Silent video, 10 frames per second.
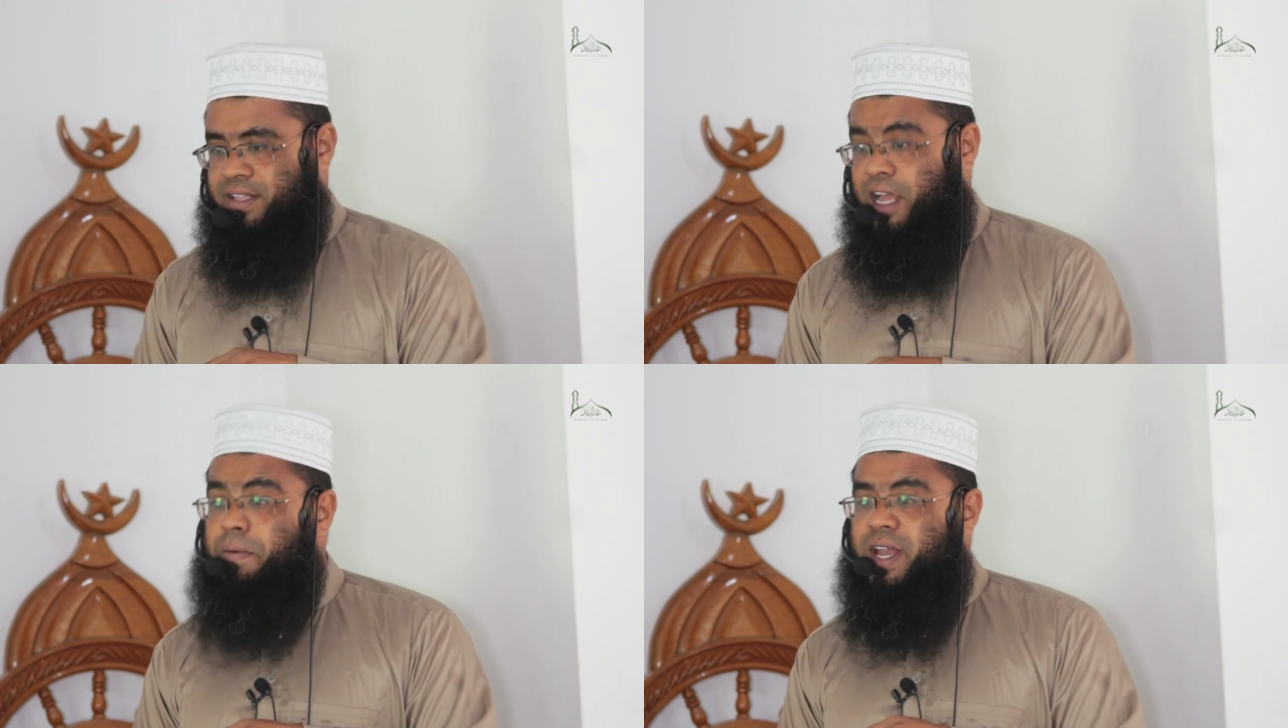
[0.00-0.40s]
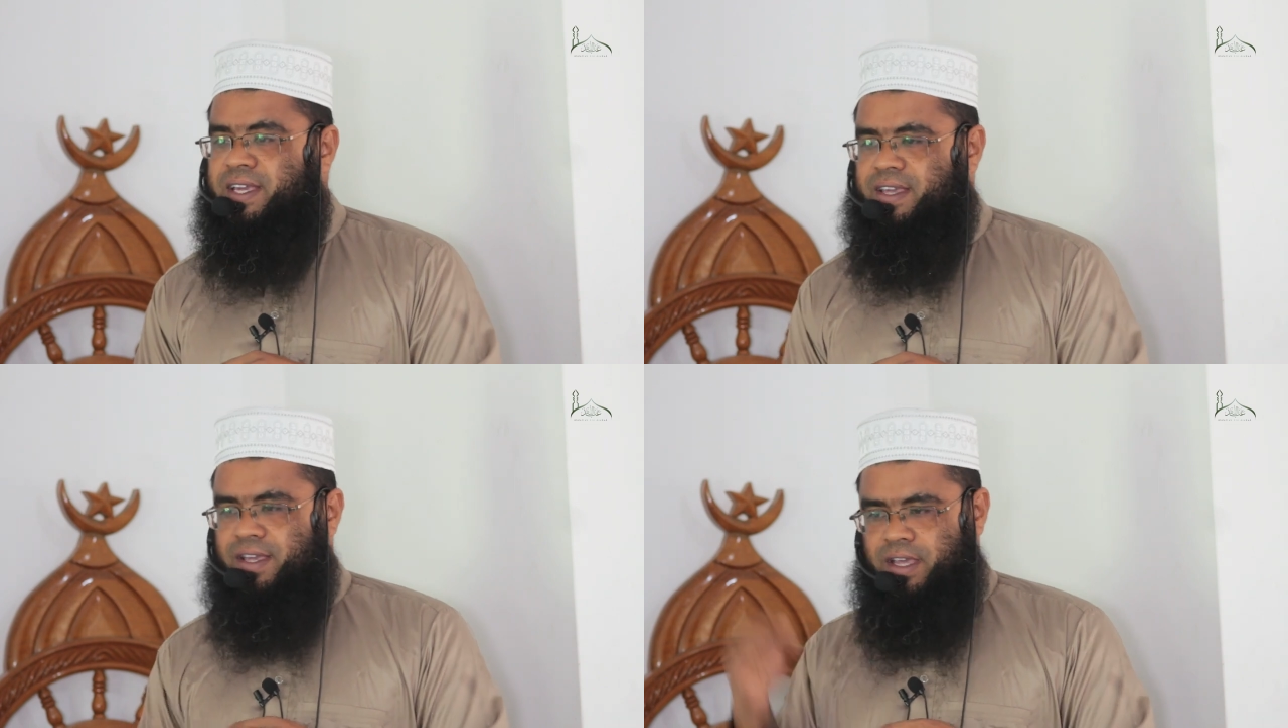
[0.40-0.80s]
তার মানে
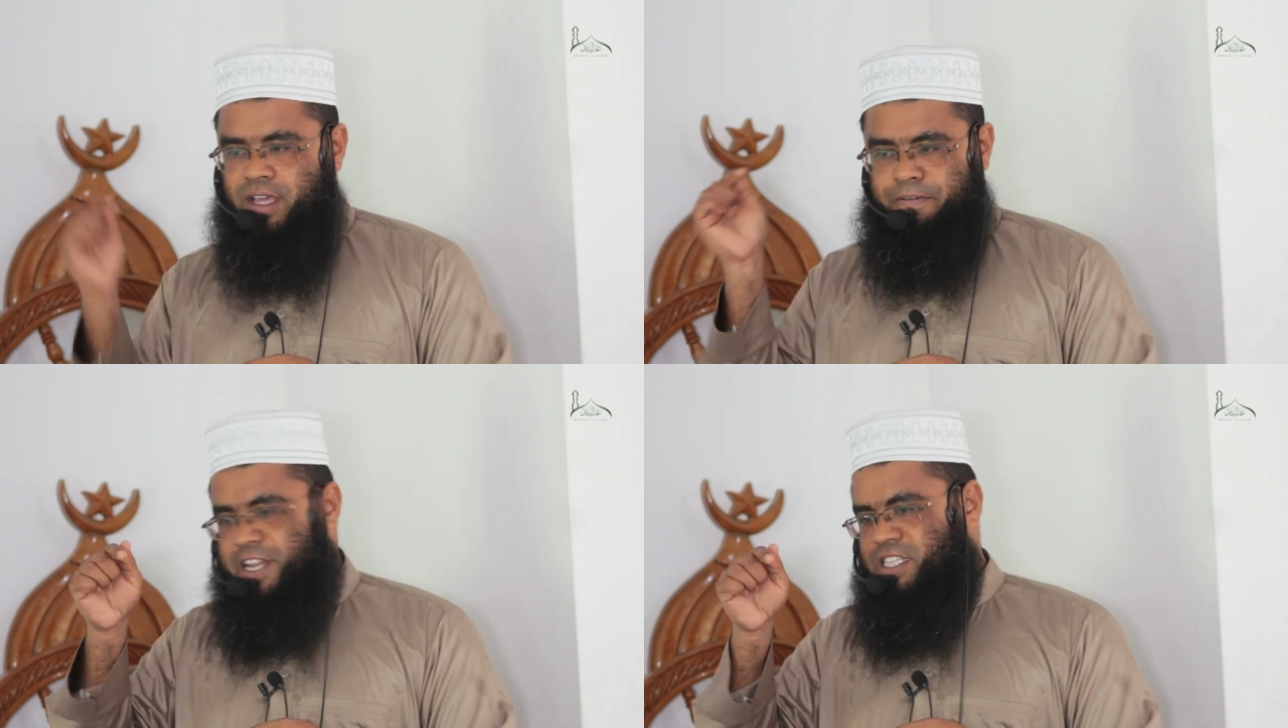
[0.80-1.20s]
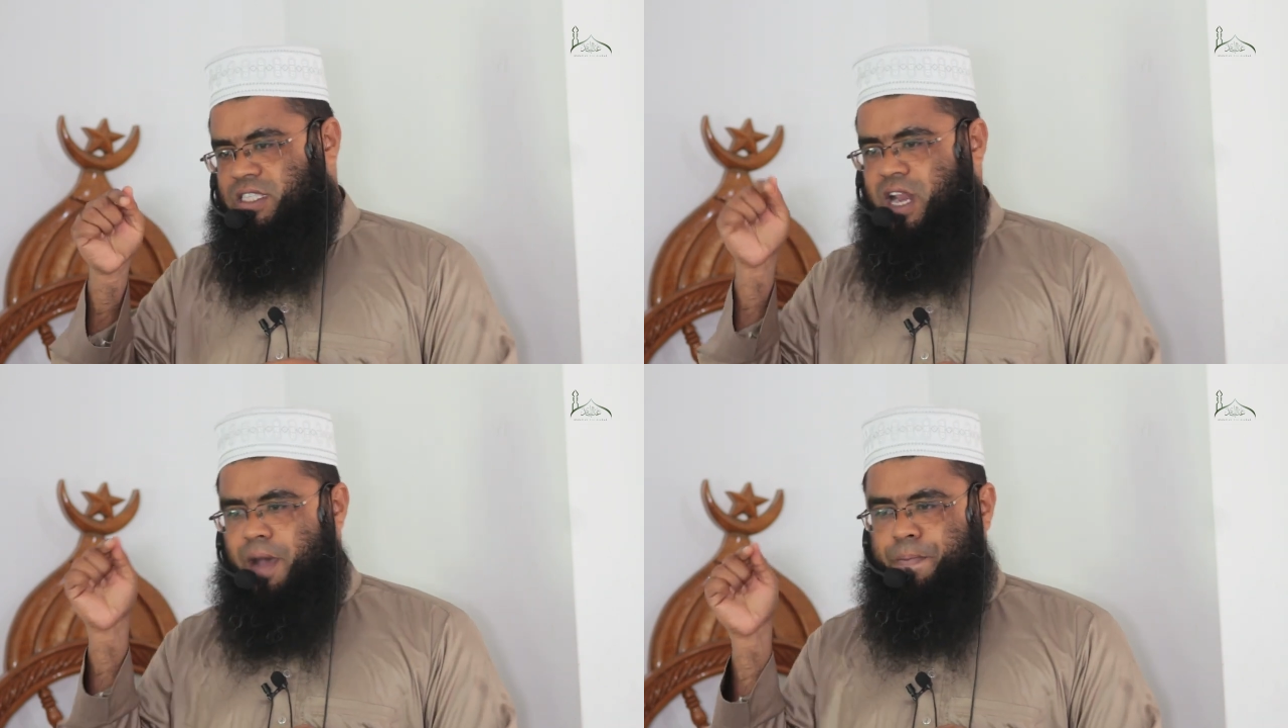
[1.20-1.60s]
কি
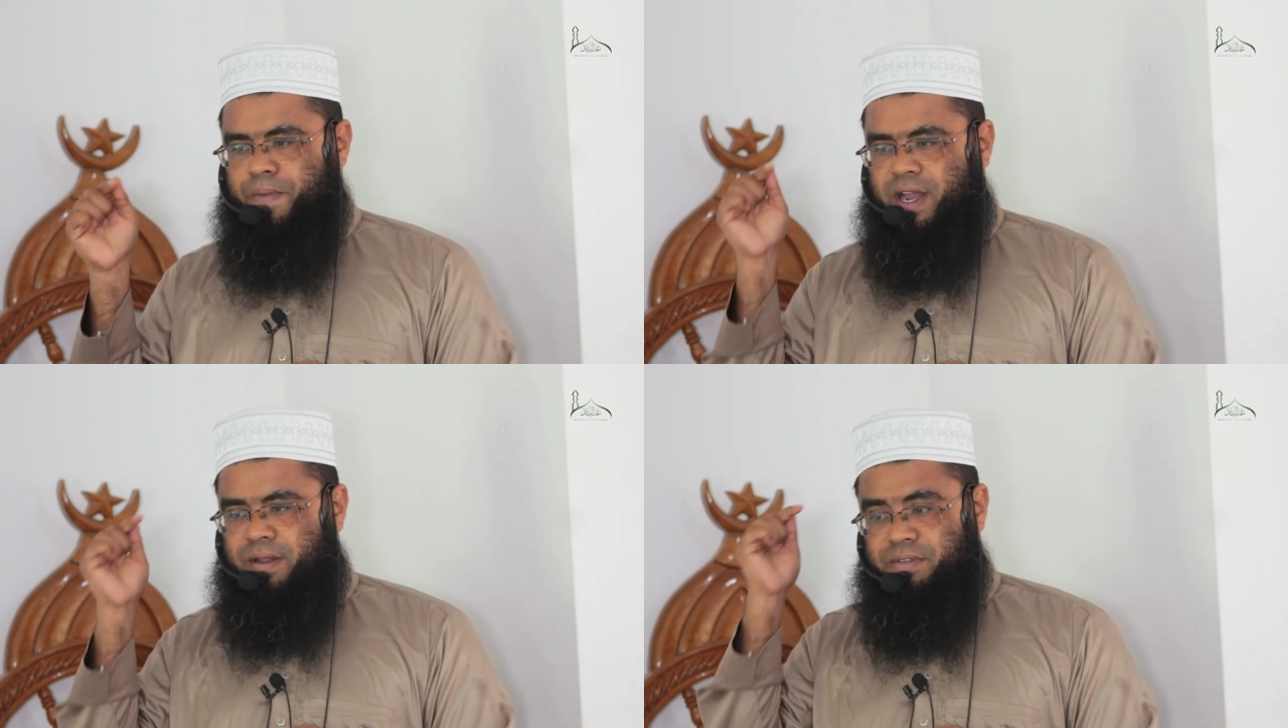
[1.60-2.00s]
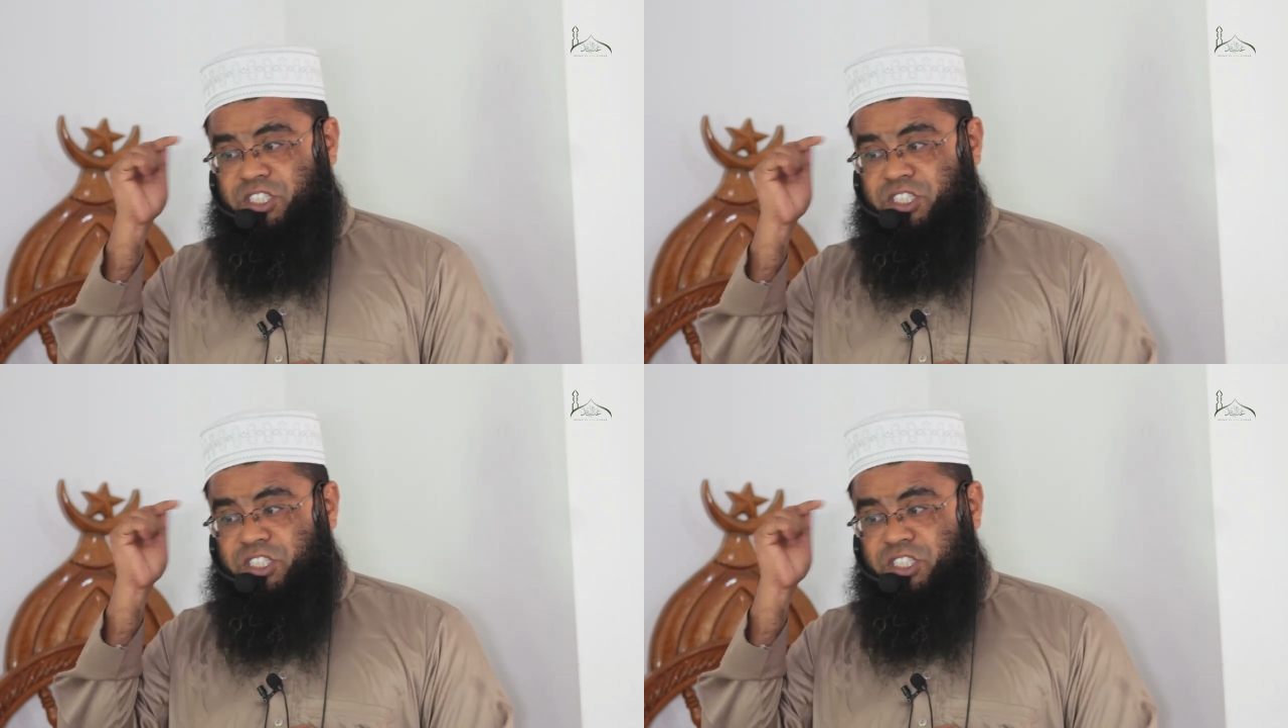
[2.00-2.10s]
ফেরেস্তারা আপনার